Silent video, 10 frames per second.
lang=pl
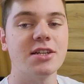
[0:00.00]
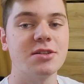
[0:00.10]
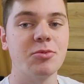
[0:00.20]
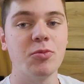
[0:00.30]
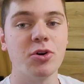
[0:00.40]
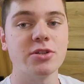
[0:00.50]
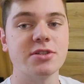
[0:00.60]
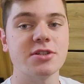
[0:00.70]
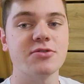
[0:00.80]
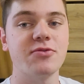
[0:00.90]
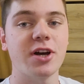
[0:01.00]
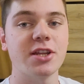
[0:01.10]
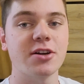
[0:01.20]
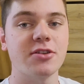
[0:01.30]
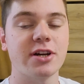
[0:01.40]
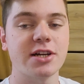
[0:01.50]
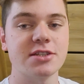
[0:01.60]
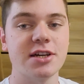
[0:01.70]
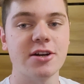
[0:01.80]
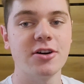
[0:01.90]
Żeby było coś fajnego dla
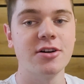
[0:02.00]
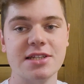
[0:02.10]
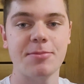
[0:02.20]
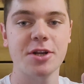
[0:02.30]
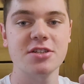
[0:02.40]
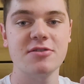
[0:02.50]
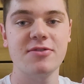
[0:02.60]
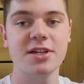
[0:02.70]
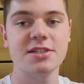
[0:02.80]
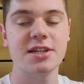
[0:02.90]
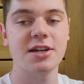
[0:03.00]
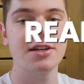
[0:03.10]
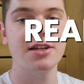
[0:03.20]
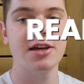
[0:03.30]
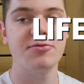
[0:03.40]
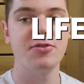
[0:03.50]
każdego, zapraszam was na real life